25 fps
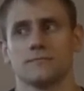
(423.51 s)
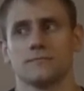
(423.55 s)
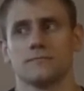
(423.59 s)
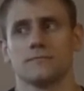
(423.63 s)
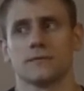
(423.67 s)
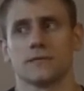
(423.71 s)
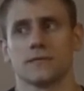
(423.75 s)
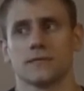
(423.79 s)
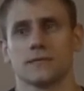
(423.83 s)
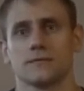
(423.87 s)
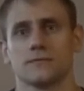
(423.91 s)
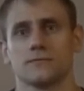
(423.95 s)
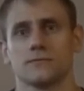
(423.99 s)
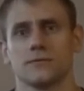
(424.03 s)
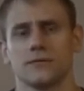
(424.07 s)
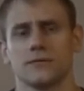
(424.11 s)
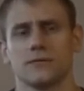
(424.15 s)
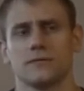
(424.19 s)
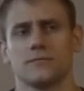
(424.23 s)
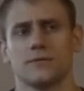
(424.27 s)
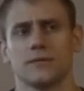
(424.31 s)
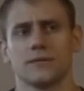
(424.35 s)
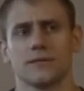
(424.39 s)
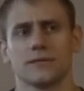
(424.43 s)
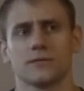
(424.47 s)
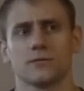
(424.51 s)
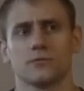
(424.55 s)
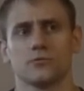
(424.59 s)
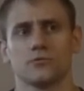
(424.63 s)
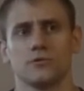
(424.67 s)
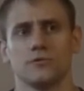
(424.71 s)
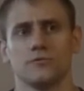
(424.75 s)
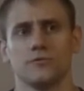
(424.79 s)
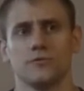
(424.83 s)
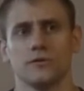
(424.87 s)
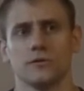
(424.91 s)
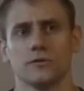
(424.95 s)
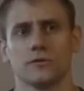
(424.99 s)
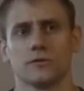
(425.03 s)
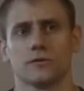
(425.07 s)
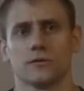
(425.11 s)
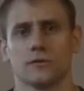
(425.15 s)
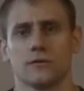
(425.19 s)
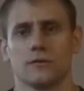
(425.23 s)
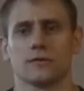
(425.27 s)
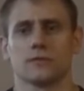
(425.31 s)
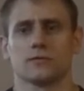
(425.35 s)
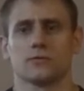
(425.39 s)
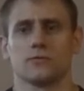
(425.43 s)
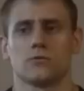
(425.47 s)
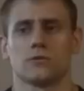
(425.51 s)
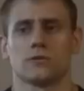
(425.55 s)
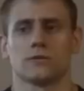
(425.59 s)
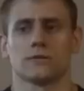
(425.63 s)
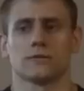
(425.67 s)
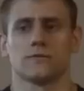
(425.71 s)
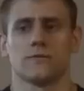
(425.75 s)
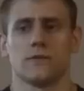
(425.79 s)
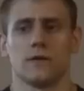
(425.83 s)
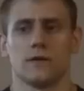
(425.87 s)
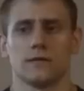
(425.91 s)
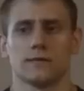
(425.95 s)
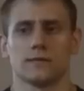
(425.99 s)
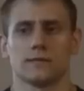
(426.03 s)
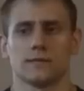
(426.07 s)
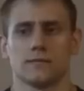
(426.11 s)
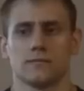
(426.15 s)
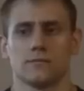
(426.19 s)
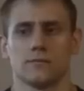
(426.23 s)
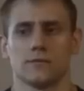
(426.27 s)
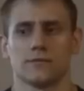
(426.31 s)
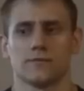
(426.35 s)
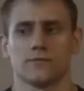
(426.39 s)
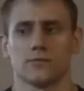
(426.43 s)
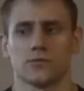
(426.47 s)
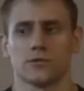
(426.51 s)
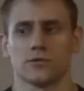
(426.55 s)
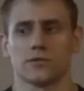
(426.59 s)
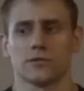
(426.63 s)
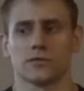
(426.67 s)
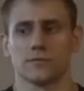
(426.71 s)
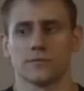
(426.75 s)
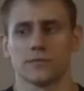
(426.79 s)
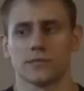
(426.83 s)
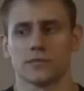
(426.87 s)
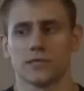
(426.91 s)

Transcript: на самом деле меня это удивило, класс, он отозвался, мы все-таки